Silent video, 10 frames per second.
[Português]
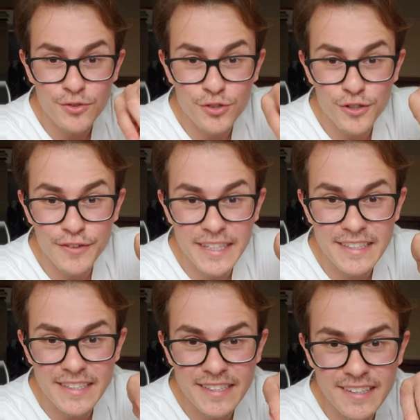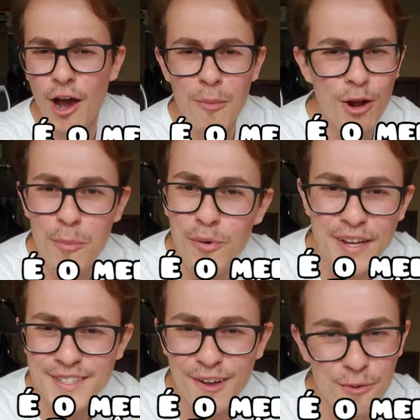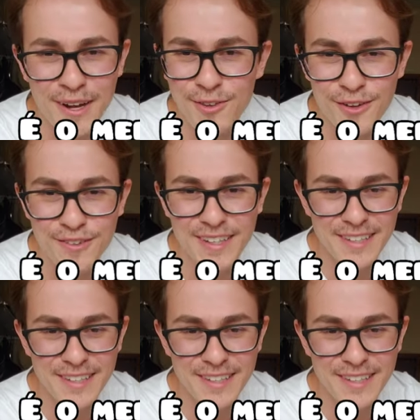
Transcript: um sorvete. É o melhor purê que você vai comer na tua vida.